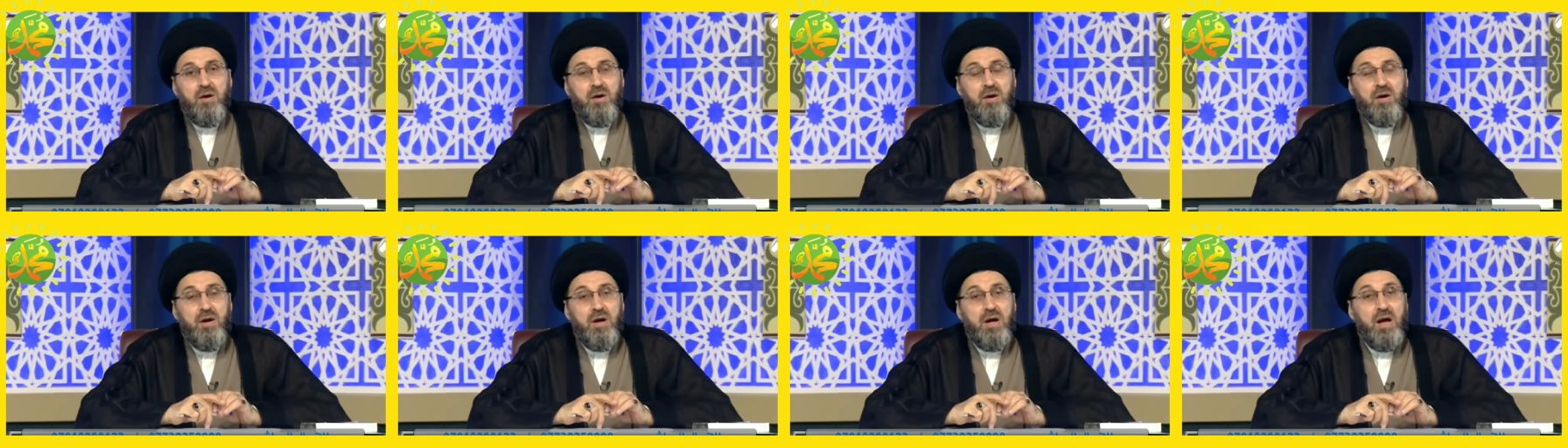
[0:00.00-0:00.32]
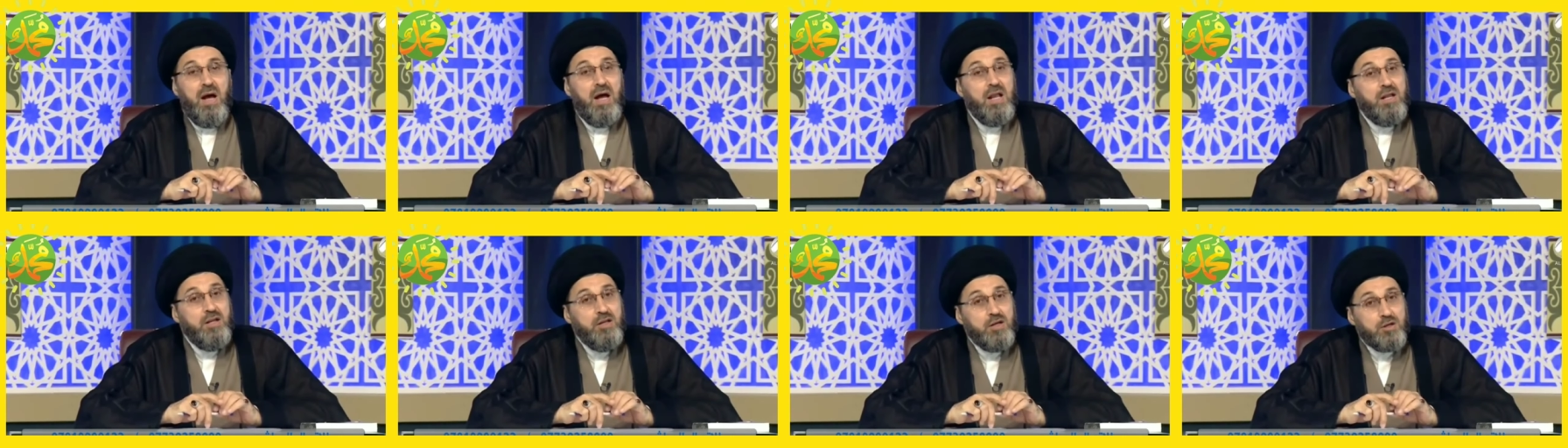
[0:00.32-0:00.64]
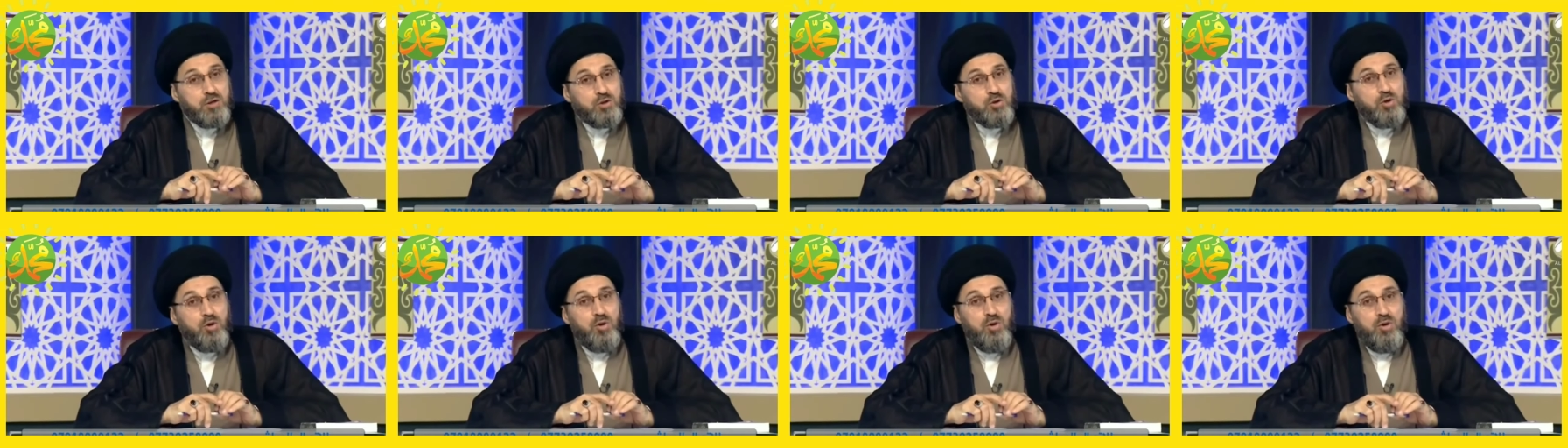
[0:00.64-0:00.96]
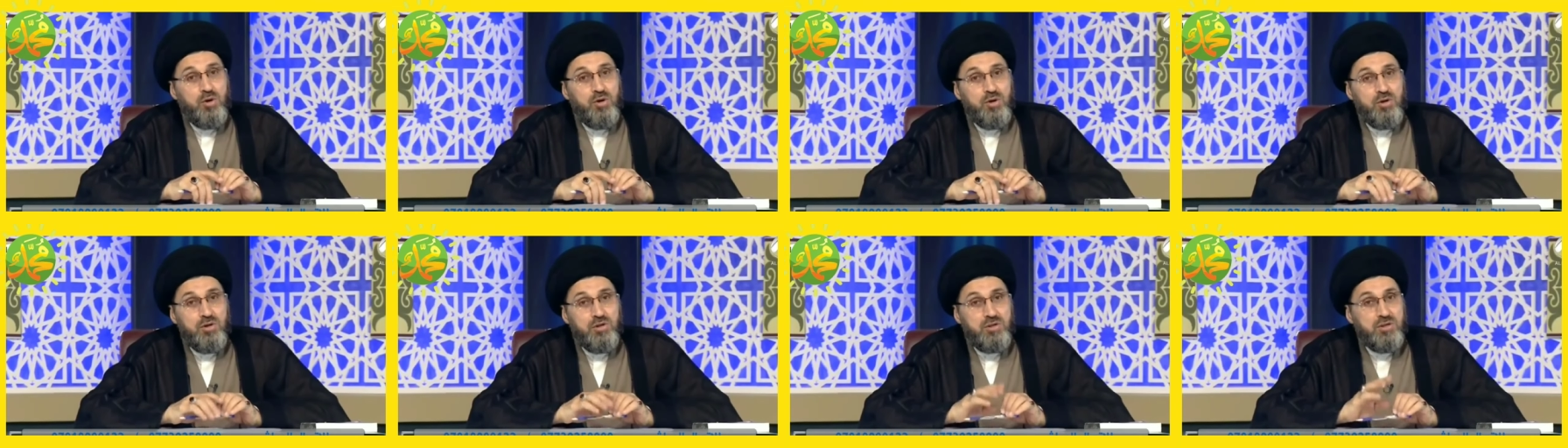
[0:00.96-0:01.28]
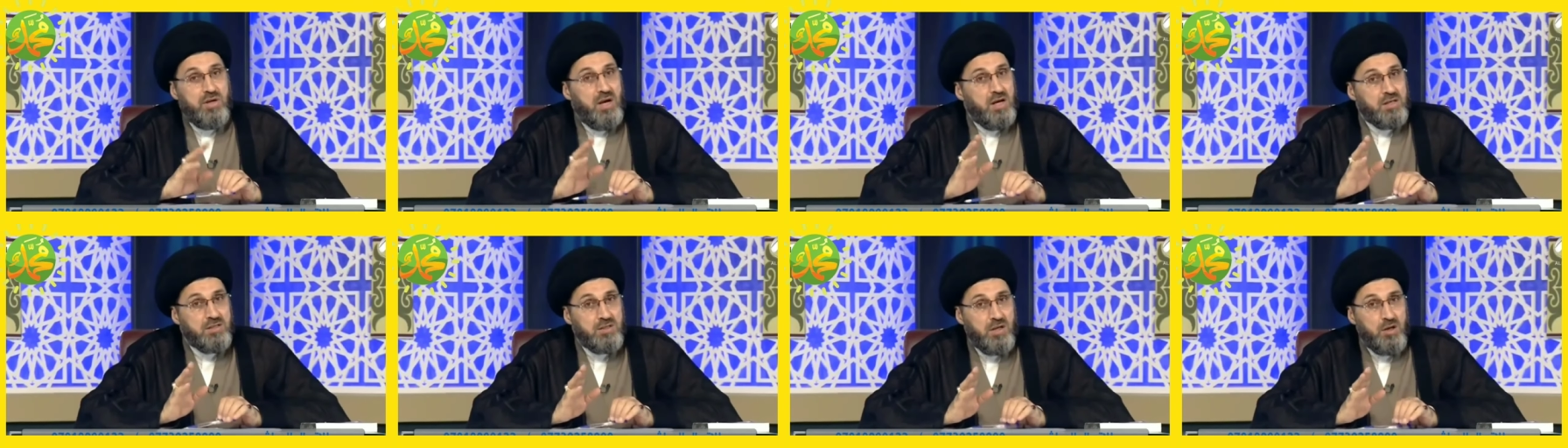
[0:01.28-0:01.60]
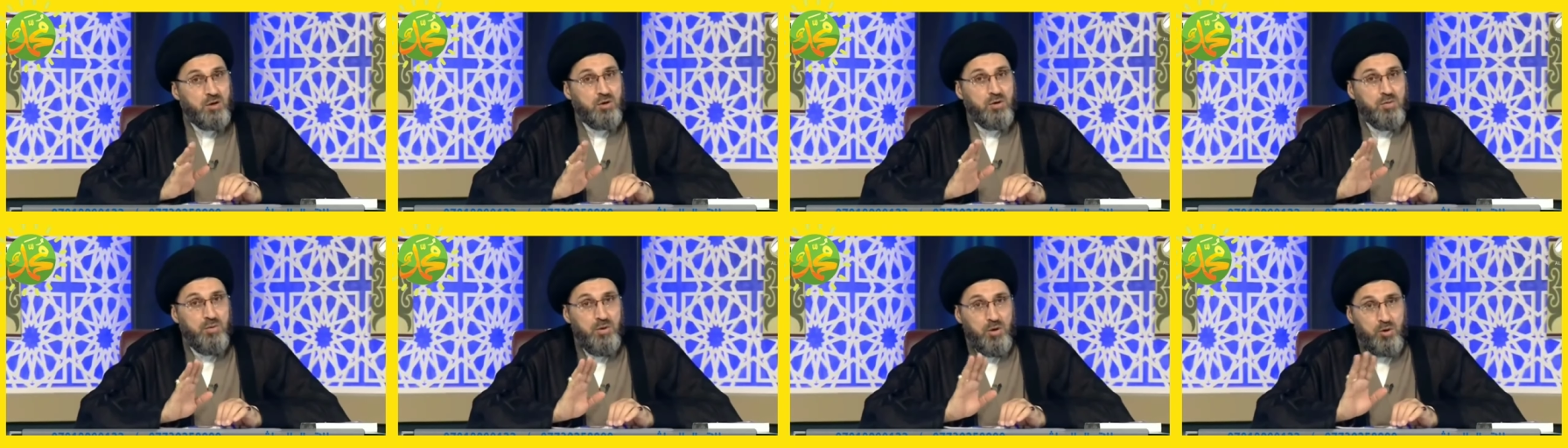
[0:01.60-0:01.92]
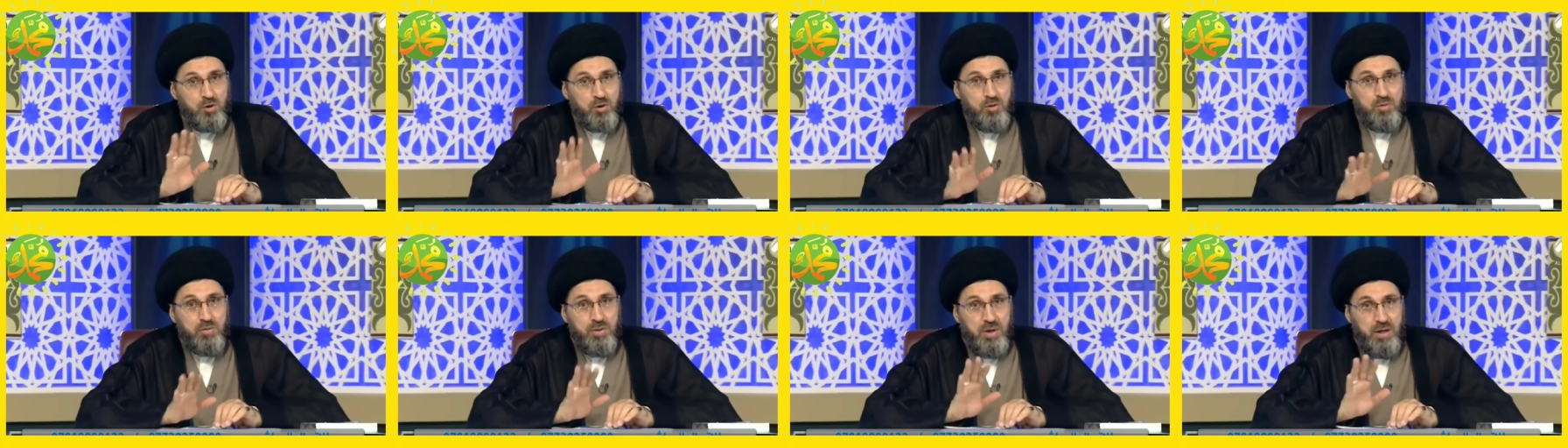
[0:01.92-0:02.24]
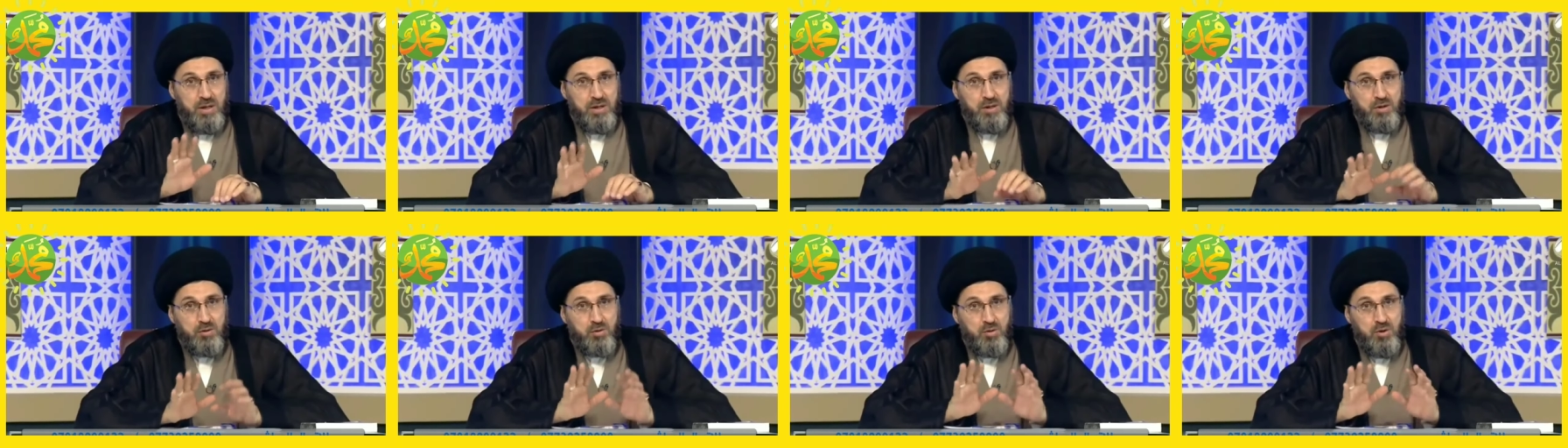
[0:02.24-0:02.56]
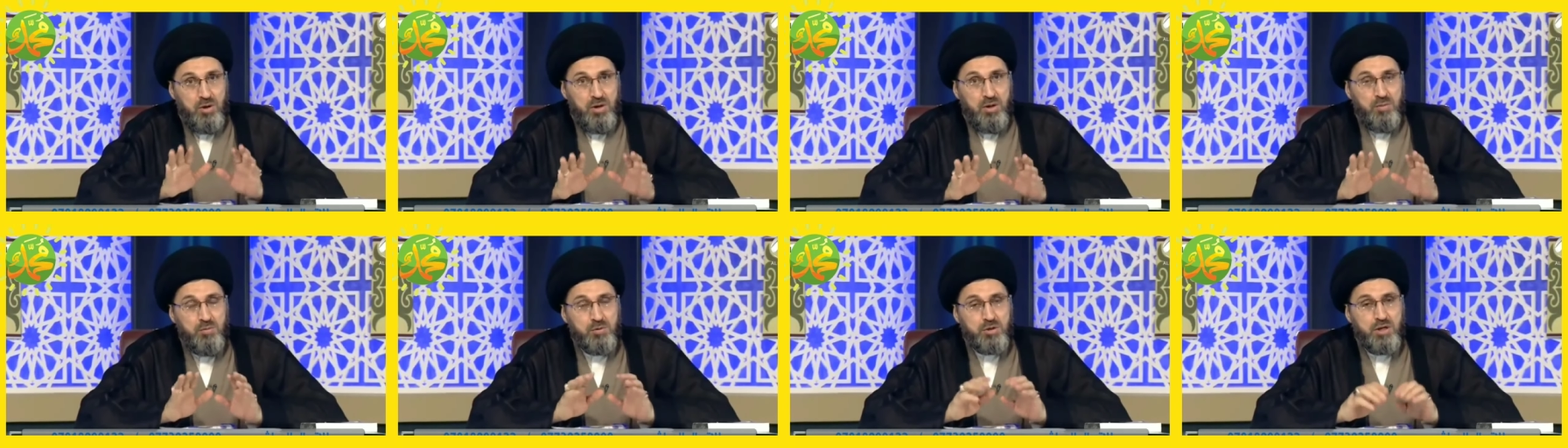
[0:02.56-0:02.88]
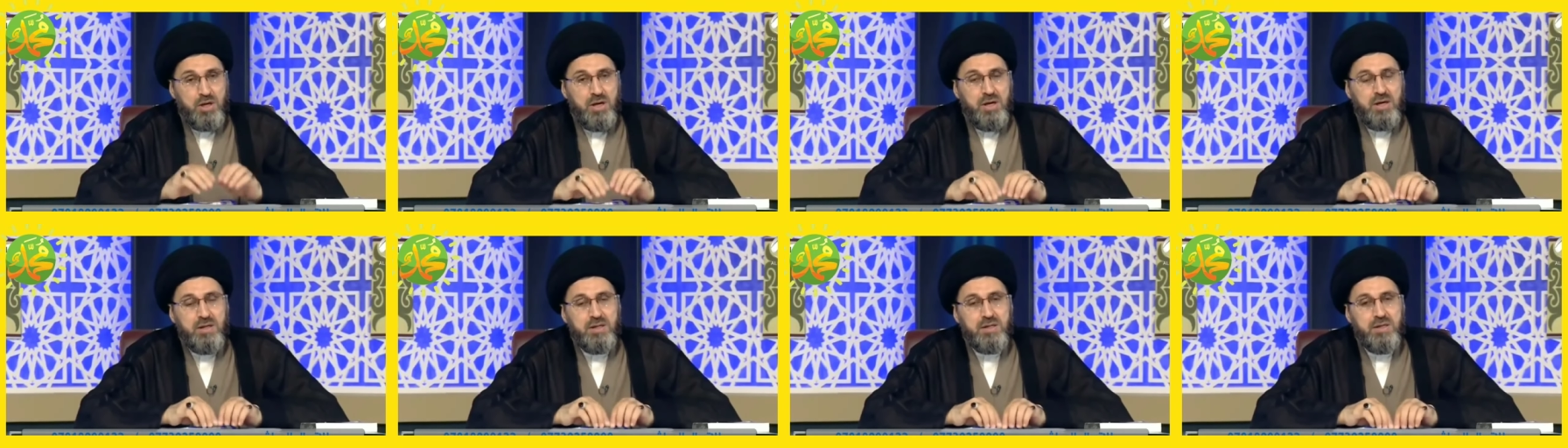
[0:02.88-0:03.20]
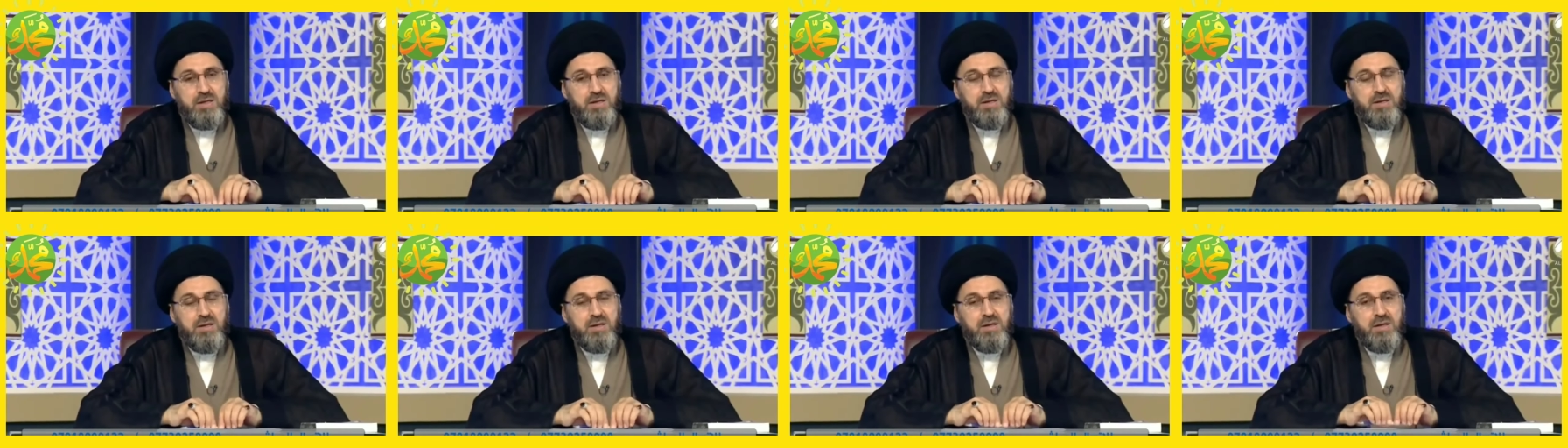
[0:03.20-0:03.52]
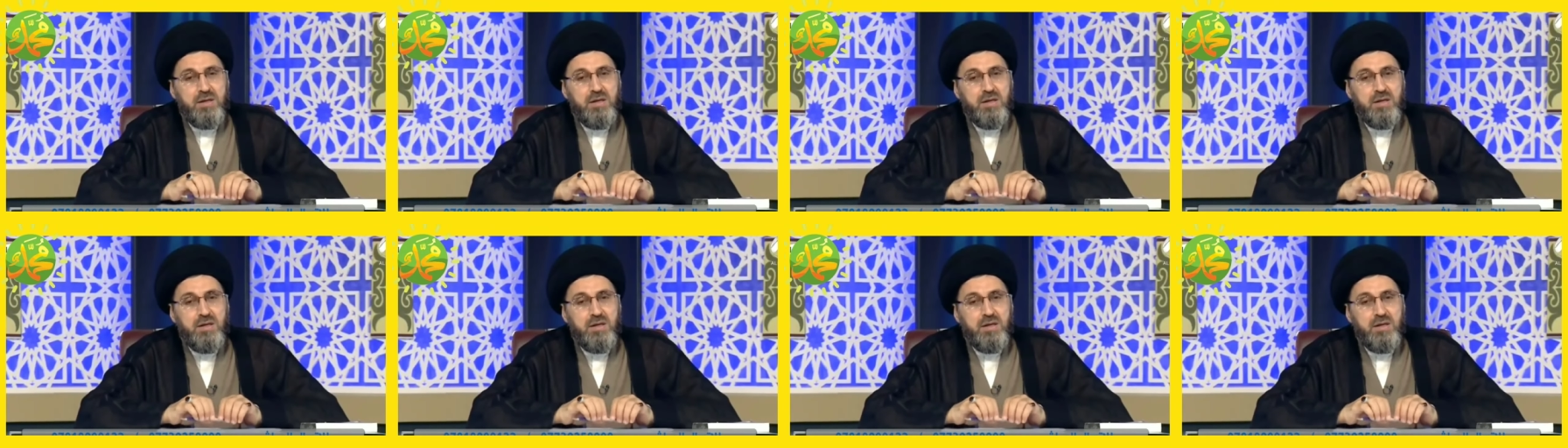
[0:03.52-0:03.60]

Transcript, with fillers: هل يصح جاء أسألكم لكم يعني كل المشاهدين